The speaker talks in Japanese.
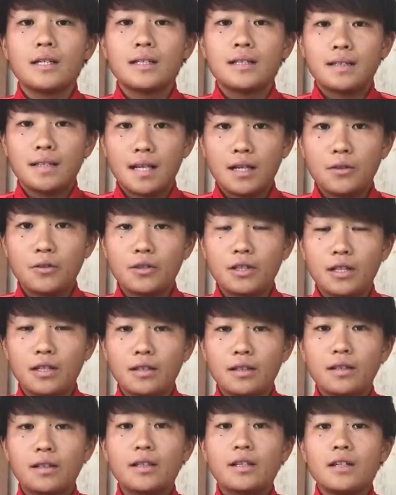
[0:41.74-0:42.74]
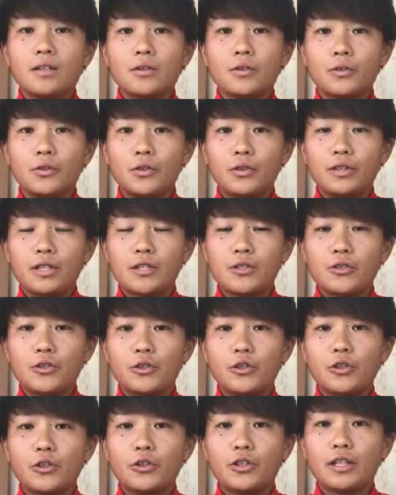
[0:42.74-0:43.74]
最後にこのような
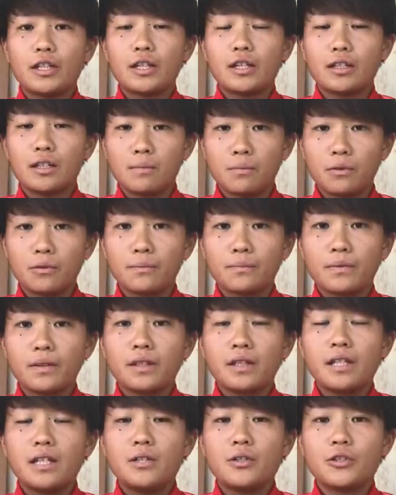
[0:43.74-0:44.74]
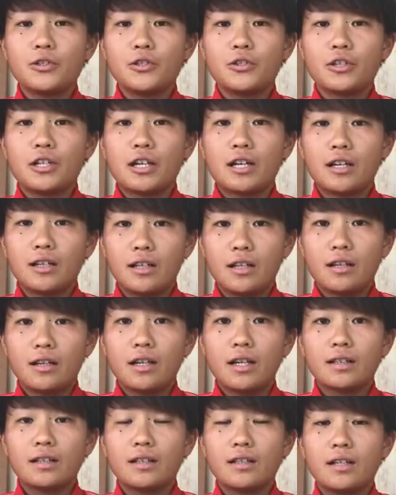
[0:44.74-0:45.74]
状況の中でも命を懸け
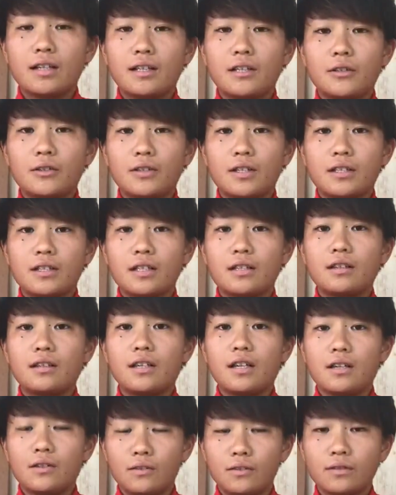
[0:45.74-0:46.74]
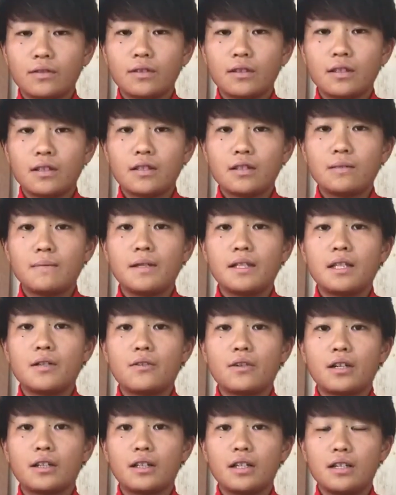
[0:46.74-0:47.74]
て働いてくださっている全て
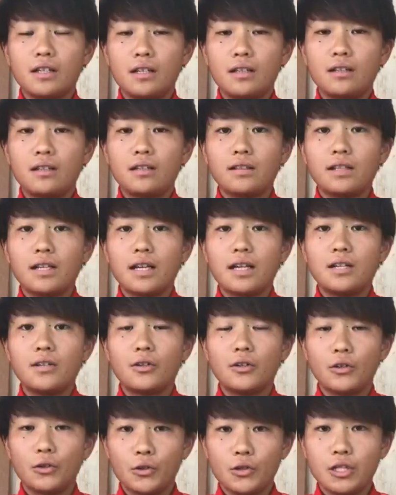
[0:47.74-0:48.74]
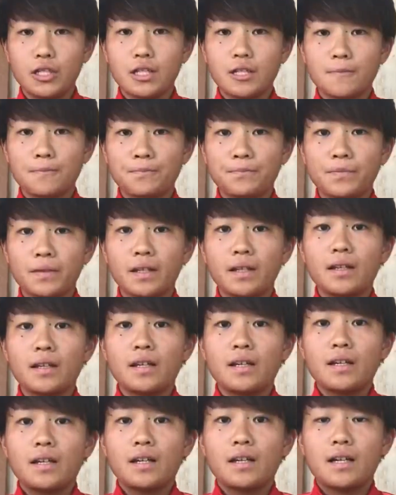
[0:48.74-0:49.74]
の方に敬意を表し
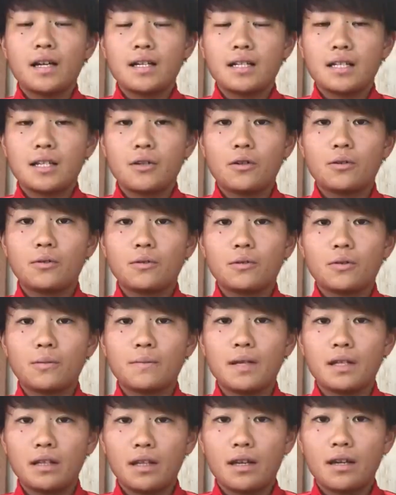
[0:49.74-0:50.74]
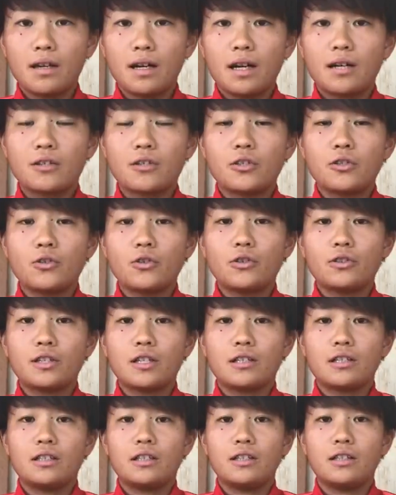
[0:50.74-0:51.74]
感謝を込めて拍手を送
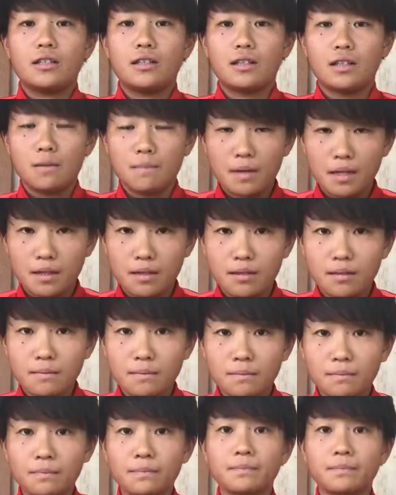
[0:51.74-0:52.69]
らせていただきます